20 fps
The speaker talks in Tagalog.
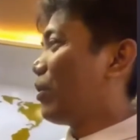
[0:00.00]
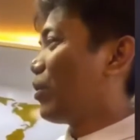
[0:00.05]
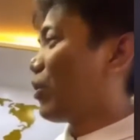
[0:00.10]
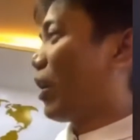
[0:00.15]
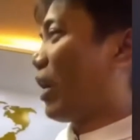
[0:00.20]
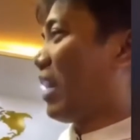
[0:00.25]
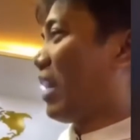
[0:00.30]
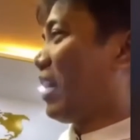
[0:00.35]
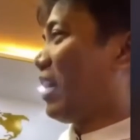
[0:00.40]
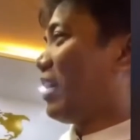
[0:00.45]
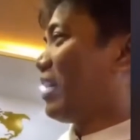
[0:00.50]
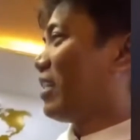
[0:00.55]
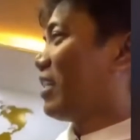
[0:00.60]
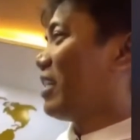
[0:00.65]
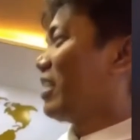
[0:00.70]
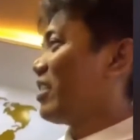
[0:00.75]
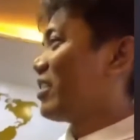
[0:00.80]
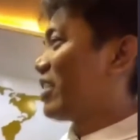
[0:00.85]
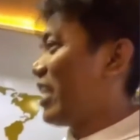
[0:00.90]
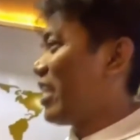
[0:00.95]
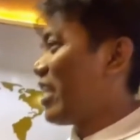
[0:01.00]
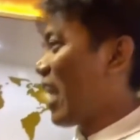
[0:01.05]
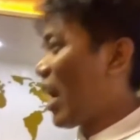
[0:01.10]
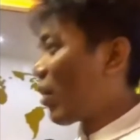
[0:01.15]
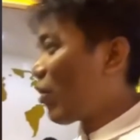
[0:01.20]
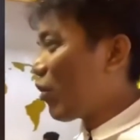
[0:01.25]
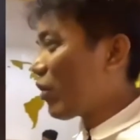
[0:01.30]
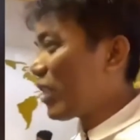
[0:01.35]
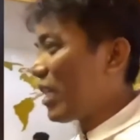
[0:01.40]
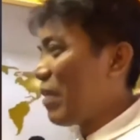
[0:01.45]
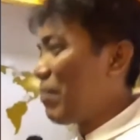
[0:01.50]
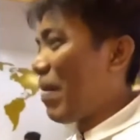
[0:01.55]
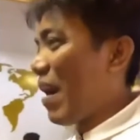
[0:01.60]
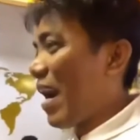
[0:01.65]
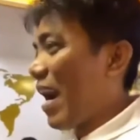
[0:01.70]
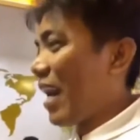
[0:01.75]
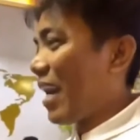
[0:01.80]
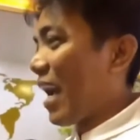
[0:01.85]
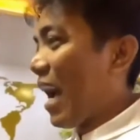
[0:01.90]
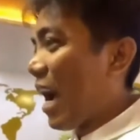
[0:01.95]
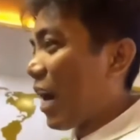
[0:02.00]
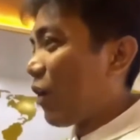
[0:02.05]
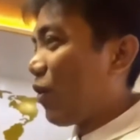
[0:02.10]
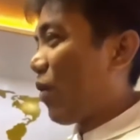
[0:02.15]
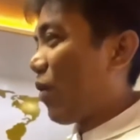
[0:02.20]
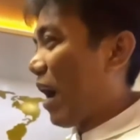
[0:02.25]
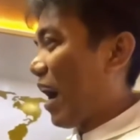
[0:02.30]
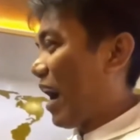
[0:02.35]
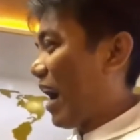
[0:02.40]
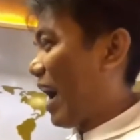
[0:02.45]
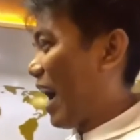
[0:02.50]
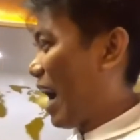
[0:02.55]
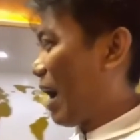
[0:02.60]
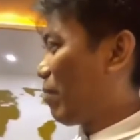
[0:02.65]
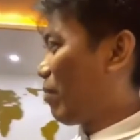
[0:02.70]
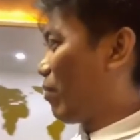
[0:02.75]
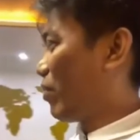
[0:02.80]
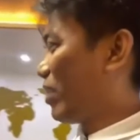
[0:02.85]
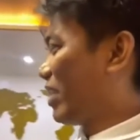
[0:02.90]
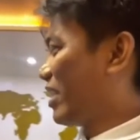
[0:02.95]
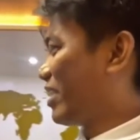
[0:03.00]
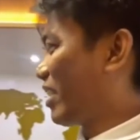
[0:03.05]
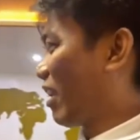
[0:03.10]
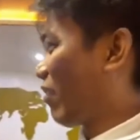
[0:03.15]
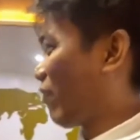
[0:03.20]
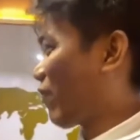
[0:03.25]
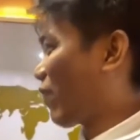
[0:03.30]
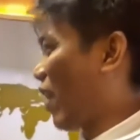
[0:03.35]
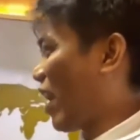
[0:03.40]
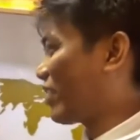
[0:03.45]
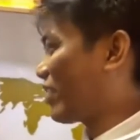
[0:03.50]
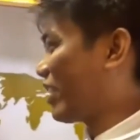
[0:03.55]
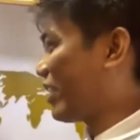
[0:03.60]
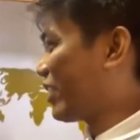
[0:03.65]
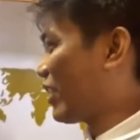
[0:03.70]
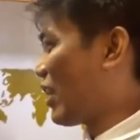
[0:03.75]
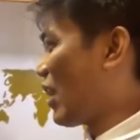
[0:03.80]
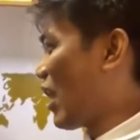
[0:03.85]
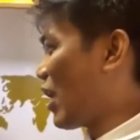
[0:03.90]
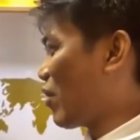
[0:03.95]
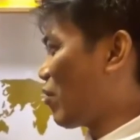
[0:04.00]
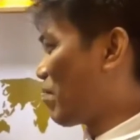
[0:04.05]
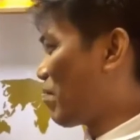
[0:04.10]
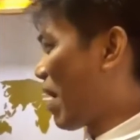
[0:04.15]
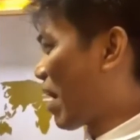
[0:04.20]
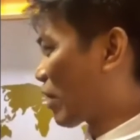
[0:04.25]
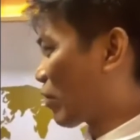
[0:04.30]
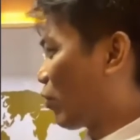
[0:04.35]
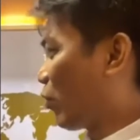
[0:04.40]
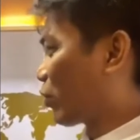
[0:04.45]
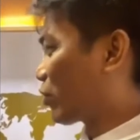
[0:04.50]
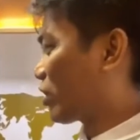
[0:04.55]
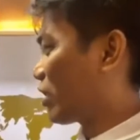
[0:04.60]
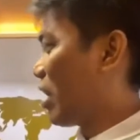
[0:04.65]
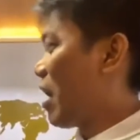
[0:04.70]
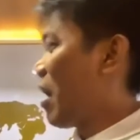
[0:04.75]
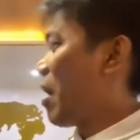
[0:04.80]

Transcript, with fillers: Ha? Ah? Sinagot ni Makagago ang hamon ni Sir Francis Leo Marcos,